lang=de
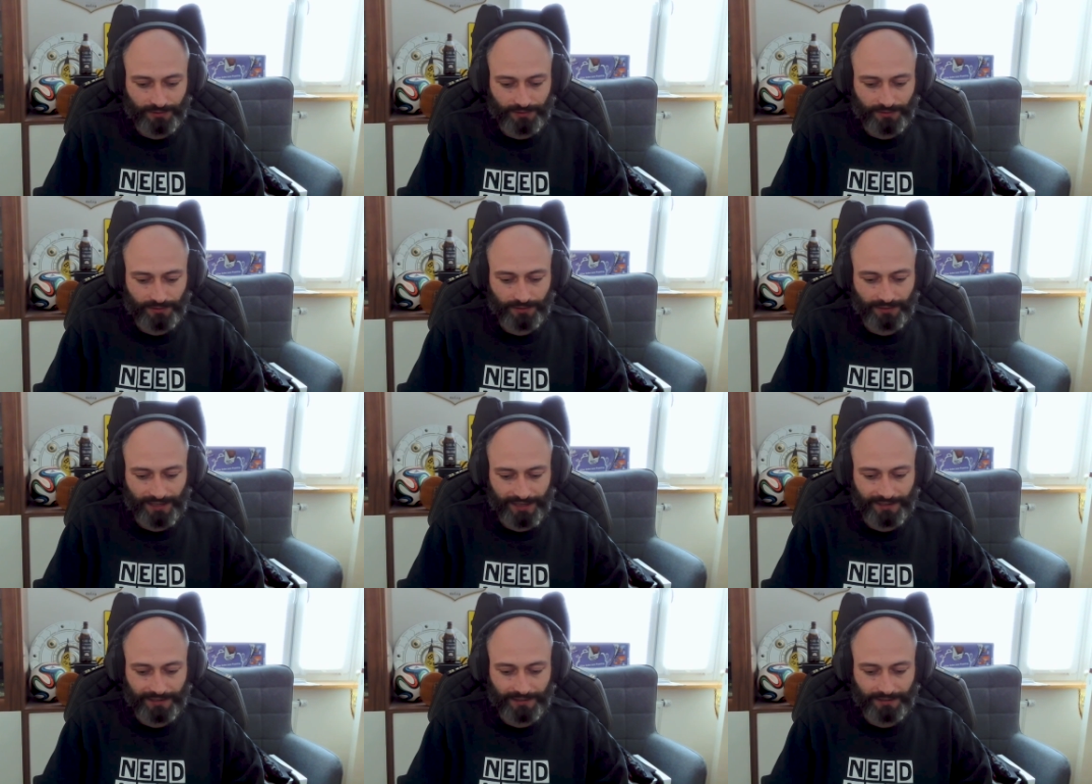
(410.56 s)
sind
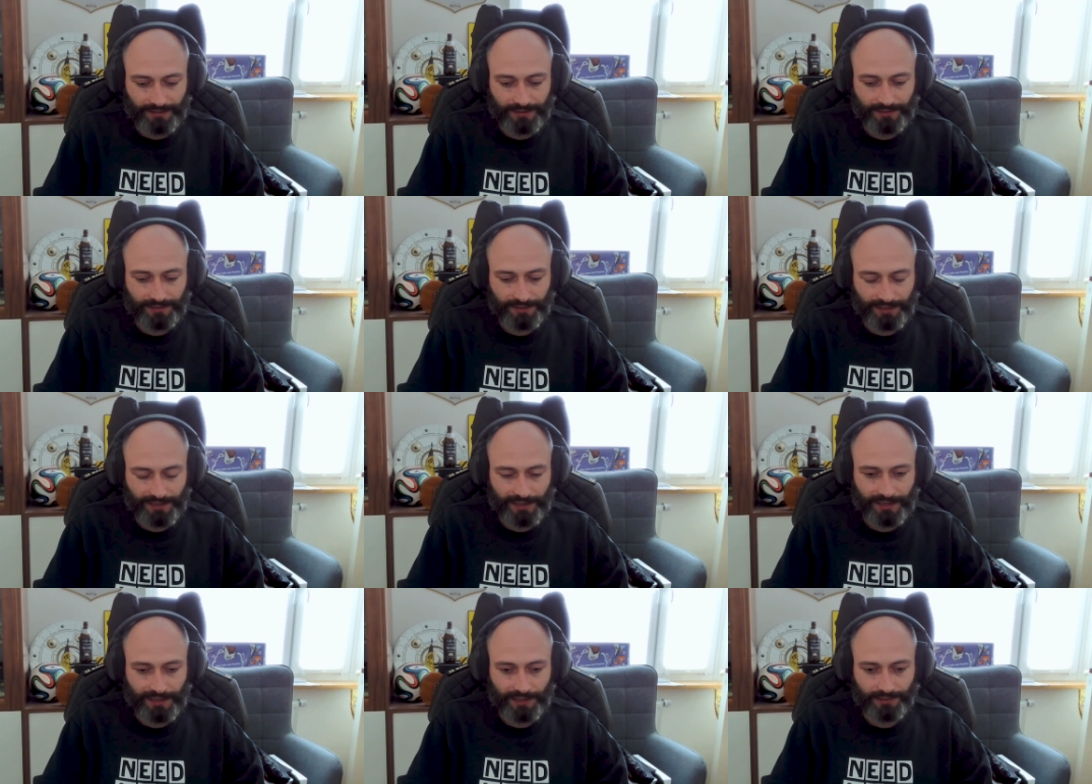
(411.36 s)
eigentlich
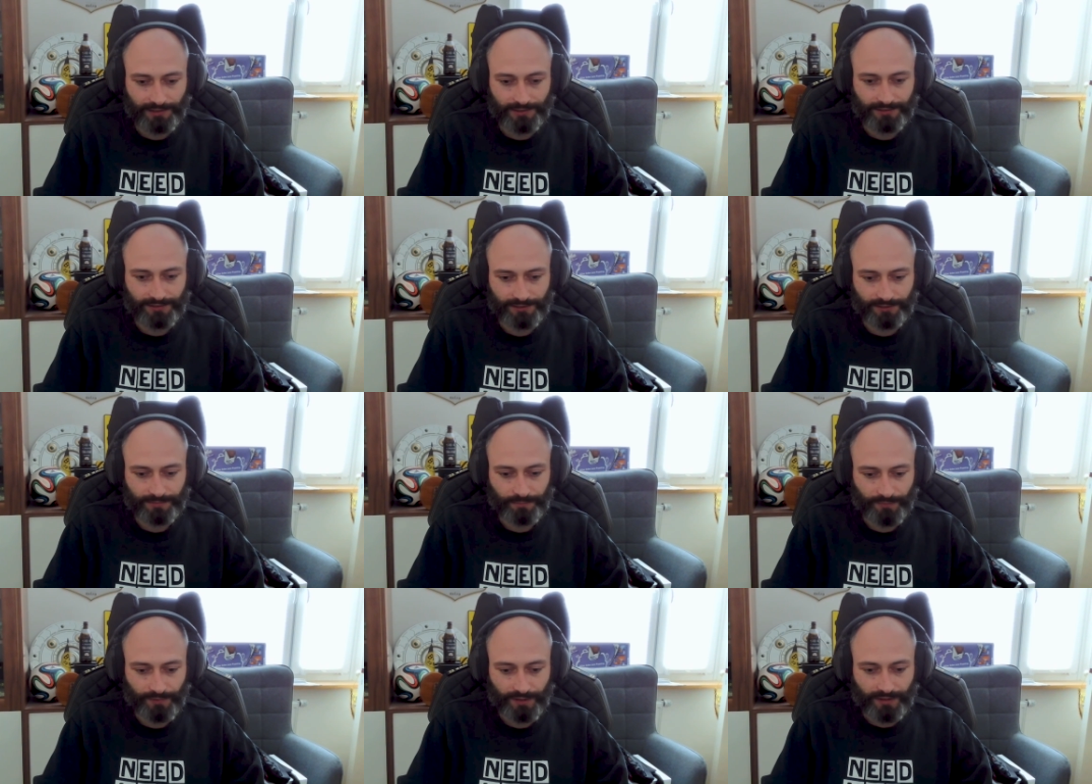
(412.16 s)
eher als
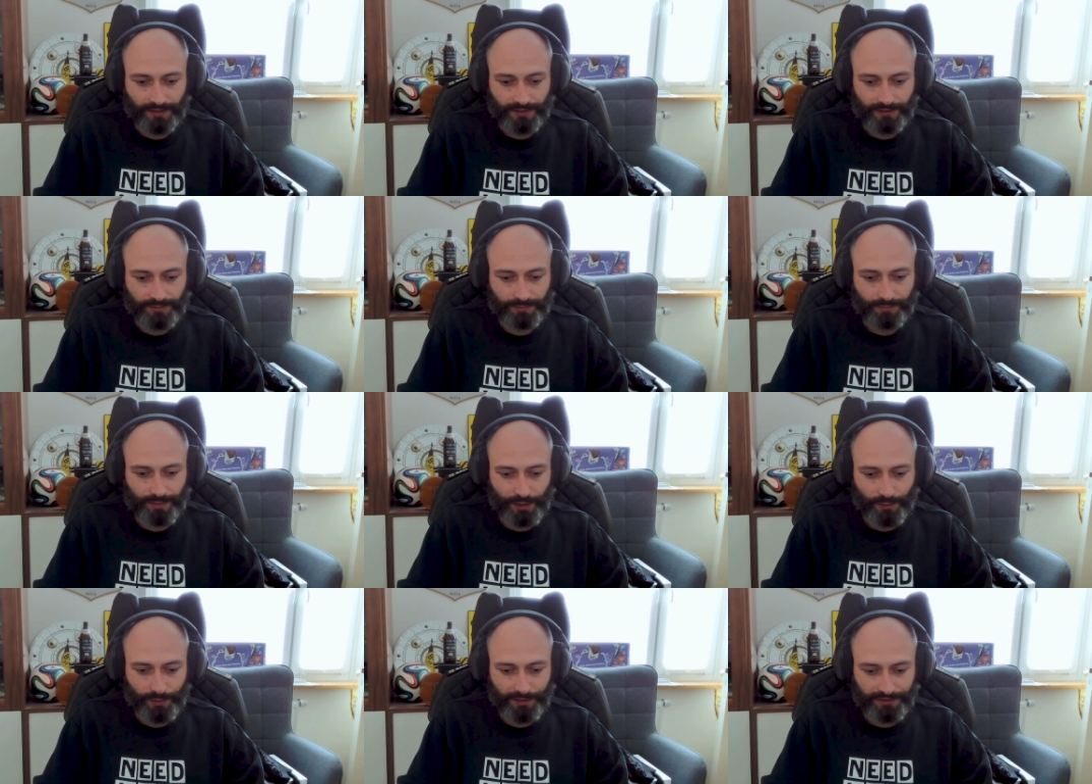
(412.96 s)

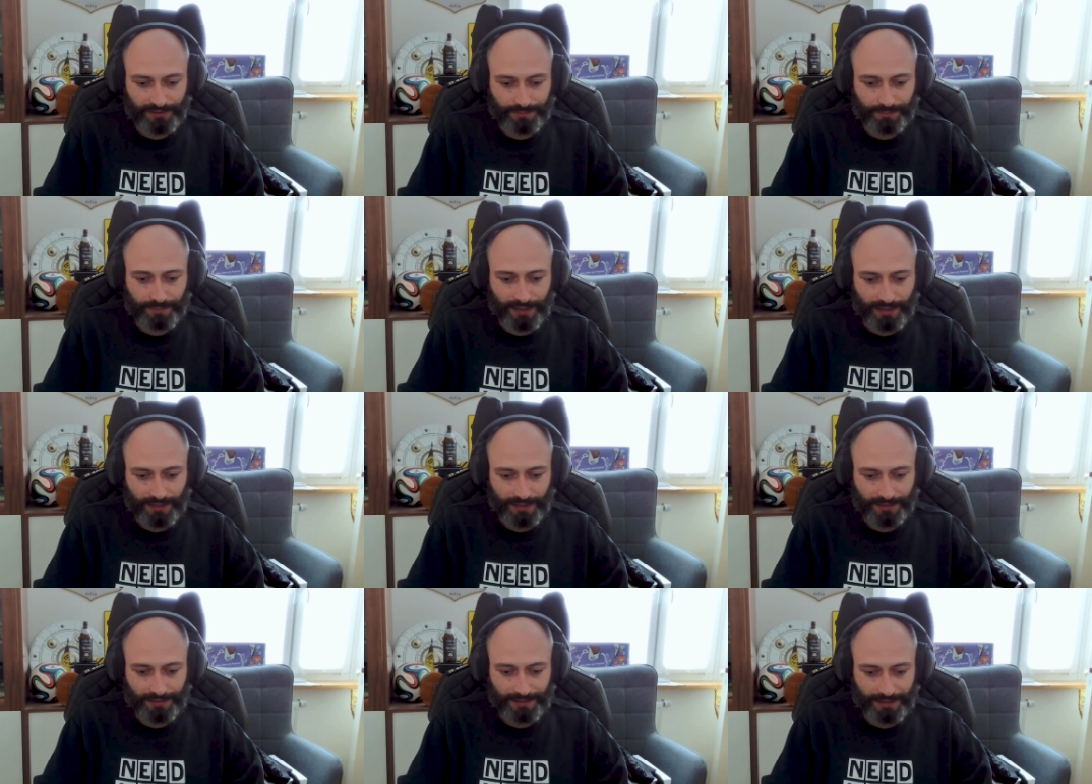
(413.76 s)

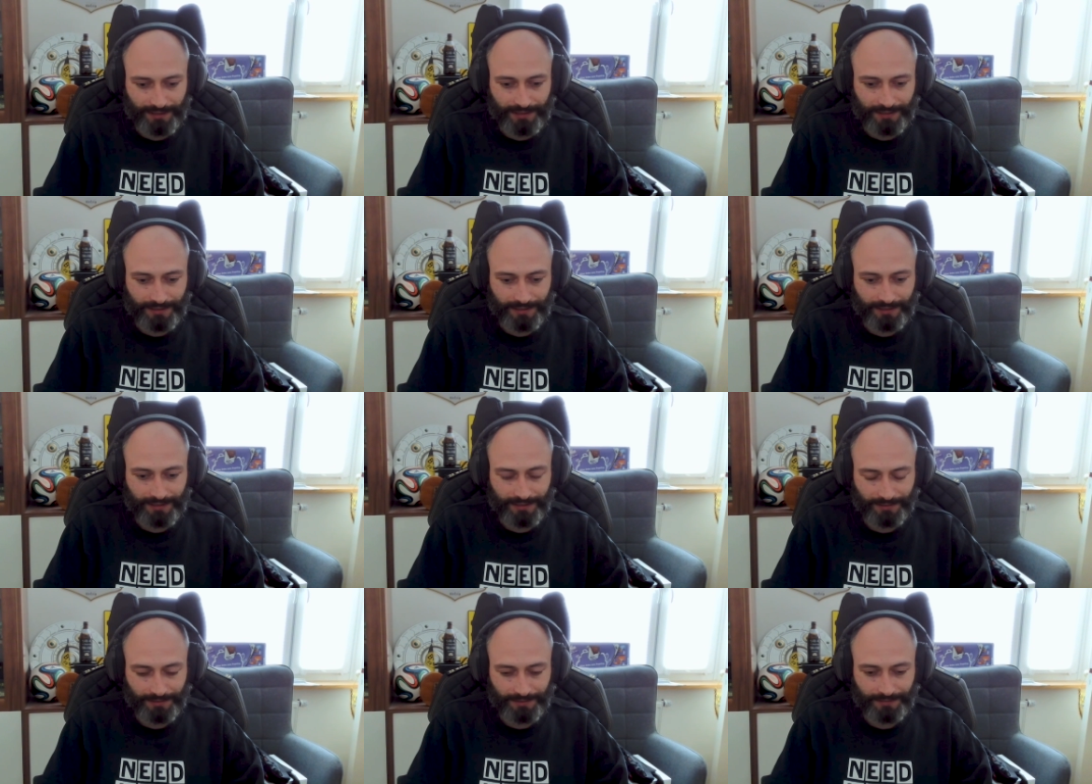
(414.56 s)

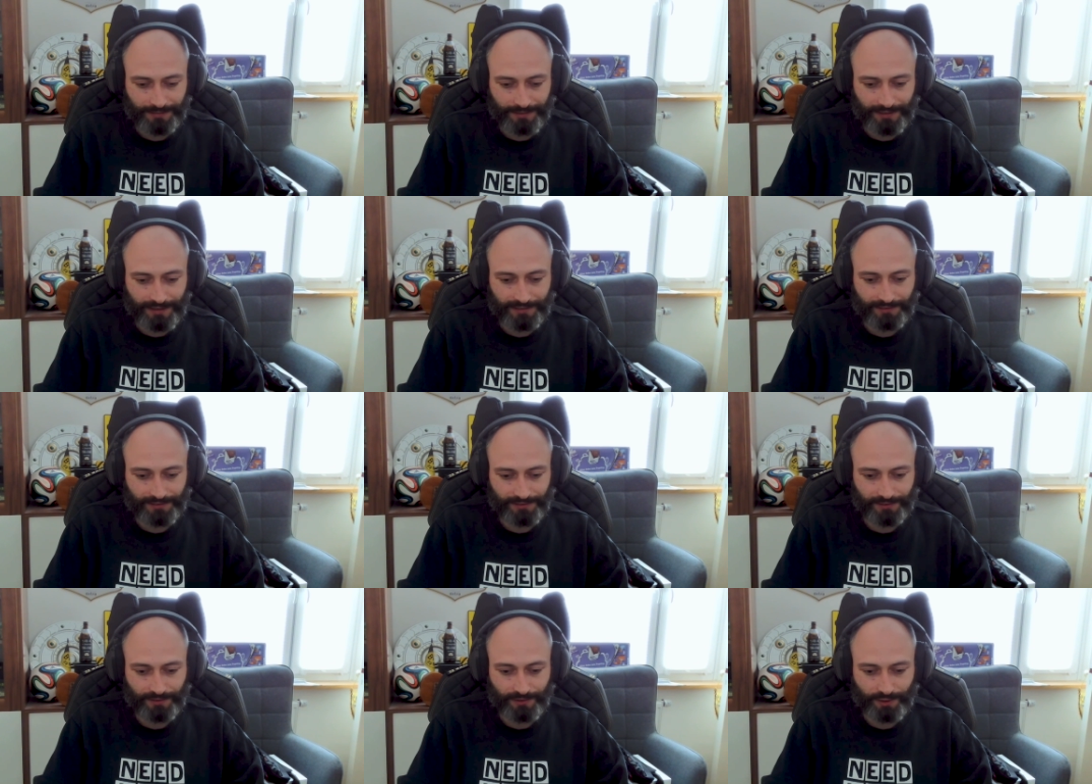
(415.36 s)
Sparingspartnerin,
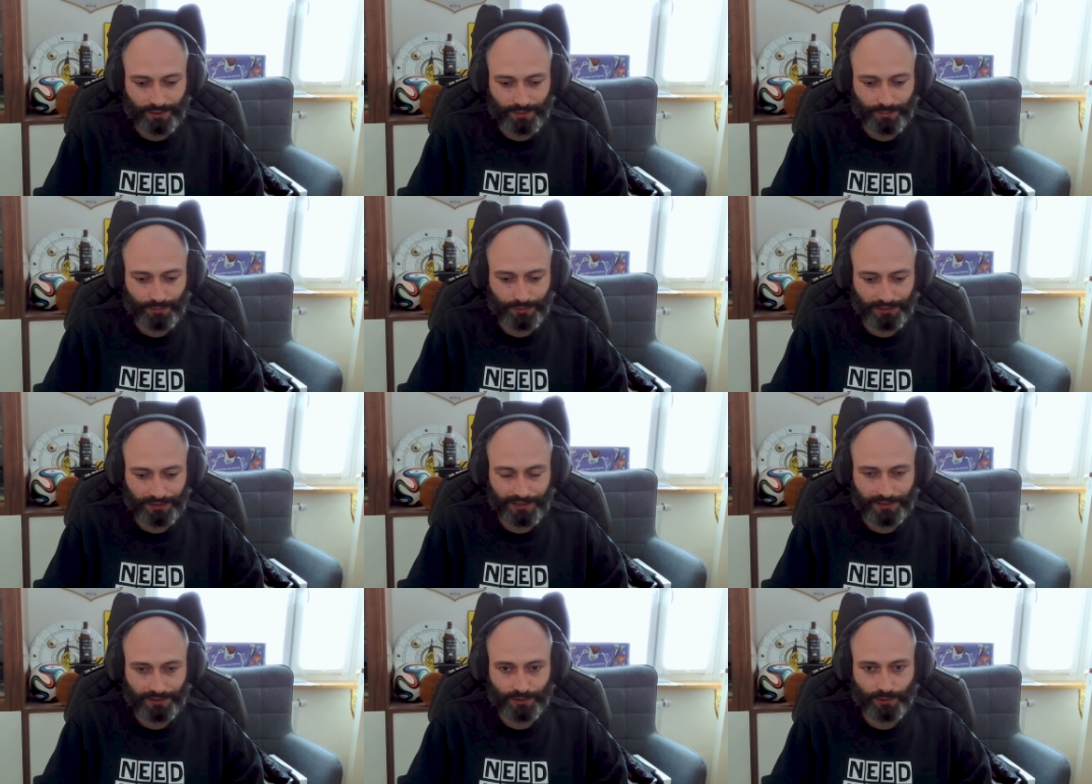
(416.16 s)
als
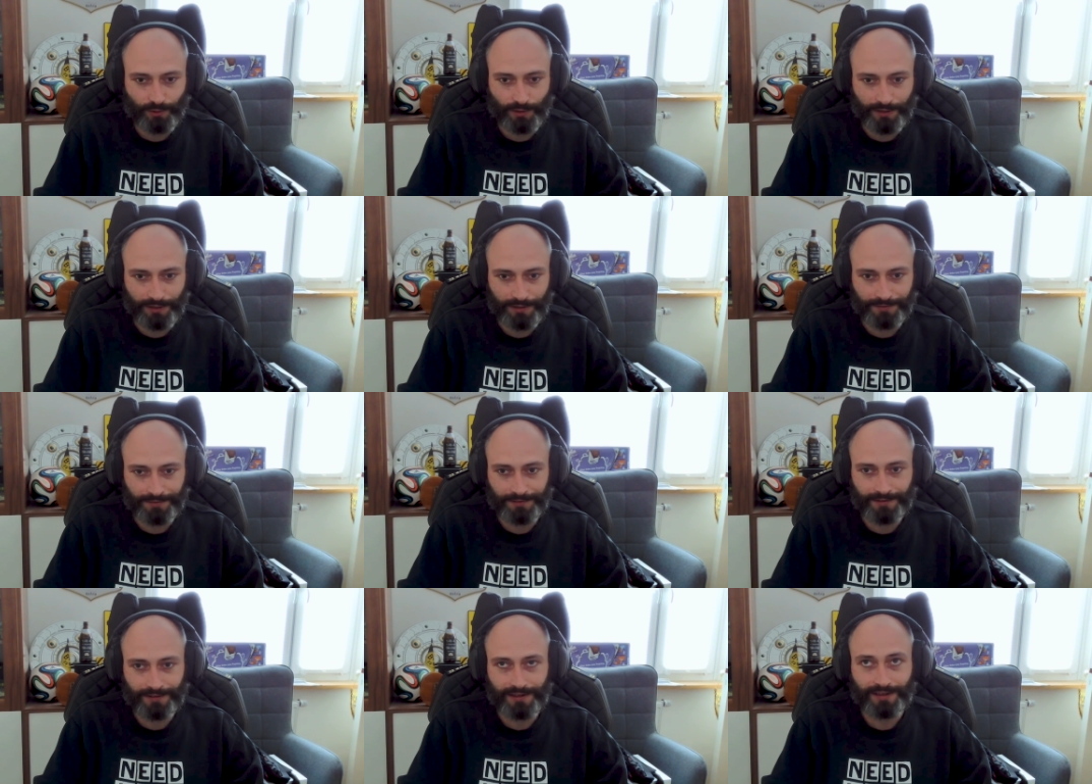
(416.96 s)

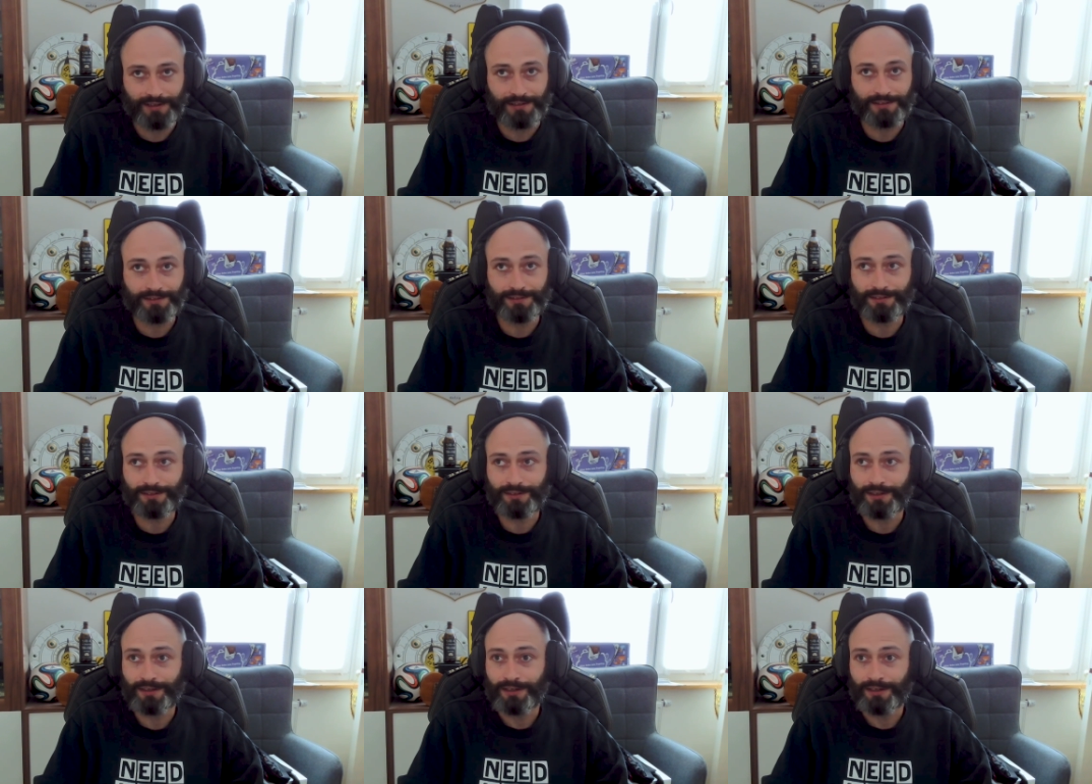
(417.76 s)
Kommunikatoren, als